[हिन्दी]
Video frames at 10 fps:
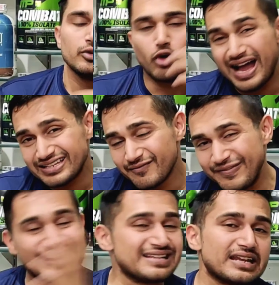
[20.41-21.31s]
तो आज हम
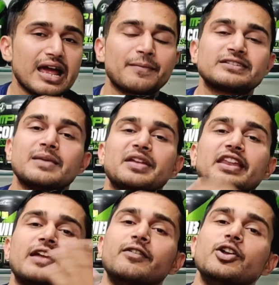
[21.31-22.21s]
फिर हाजिर हैं आपके सामने एक
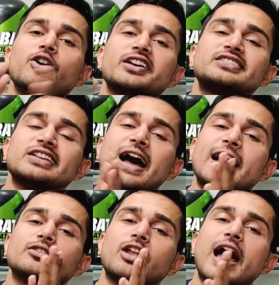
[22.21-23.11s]
नई वीडियो के
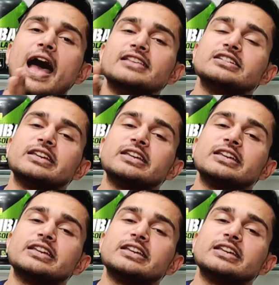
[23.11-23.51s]
साथ और आज